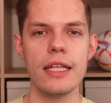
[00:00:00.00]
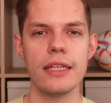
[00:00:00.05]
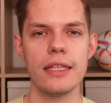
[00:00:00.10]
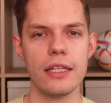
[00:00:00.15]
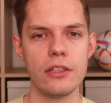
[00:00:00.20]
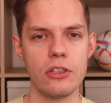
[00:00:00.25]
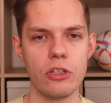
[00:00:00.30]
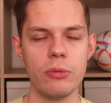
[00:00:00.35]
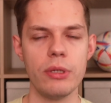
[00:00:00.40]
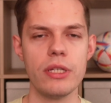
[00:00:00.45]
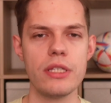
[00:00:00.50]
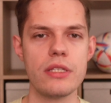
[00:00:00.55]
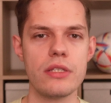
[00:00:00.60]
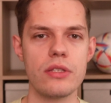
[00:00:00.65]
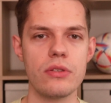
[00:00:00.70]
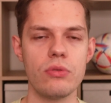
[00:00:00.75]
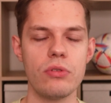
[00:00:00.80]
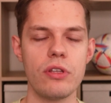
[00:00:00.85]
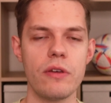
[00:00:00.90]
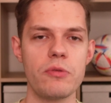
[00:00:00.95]

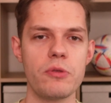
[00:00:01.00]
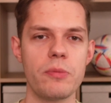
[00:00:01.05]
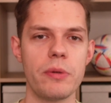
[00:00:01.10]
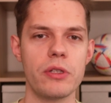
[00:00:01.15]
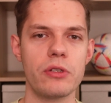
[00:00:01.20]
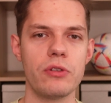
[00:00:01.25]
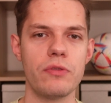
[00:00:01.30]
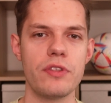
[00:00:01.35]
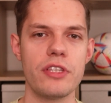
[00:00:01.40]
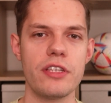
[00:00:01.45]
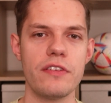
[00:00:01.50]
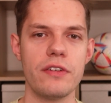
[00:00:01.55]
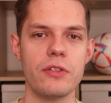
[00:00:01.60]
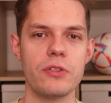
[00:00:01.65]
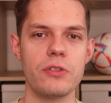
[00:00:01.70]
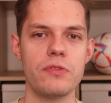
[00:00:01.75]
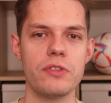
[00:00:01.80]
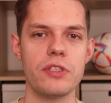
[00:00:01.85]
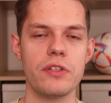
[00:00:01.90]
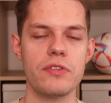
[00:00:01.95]
Natomiast tutaj w przypadku Widzewa
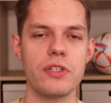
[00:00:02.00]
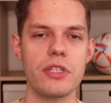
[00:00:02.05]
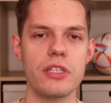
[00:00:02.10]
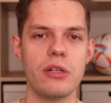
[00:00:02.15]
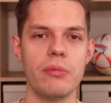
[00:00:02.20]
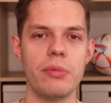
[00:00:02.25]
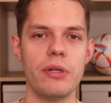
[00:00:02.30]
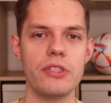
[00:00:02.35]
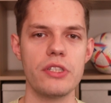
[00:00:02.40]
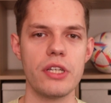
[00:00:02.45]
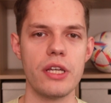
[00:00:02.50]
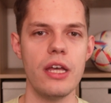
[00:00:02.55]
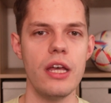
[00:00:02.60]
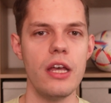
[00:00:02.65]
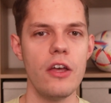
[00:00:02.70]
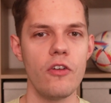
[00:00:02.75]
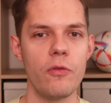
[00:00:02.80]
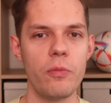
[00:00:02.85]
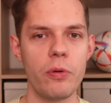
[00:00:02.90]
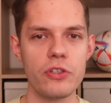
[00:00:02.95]
oczywiście wszystko będzie
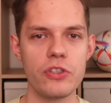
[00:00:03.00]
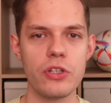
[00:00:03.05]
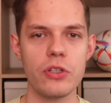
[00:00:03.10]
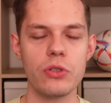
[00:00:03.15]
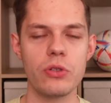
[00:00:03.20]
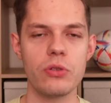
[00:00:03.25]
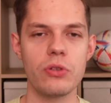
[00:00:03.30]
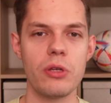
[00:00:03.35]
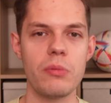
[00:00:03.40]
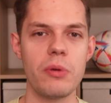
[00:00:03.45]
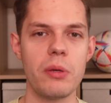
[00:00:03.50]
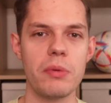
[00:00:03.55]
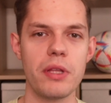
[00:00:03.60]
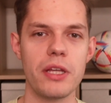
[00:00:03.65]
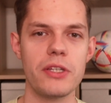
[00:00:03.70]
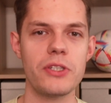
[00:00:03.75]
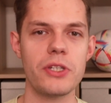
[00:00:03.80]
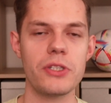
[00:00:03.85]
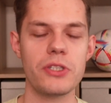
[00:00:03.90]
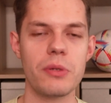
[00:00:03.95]
w porządku. No i miejmy
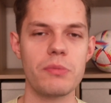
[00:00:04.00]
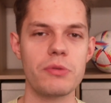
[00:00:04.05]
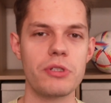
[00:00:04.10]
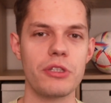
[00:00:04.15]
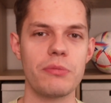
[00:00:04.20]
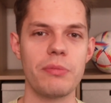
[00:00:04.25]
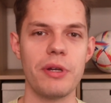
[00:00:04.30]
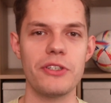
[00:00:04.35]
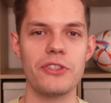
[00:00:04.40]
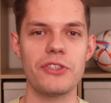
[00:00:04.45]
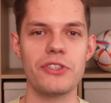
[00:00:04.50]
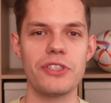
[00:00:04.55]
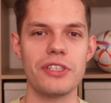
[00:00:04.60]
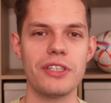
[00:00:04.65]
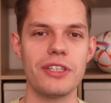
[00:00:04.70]
nadzieję, że na przykład mecz e,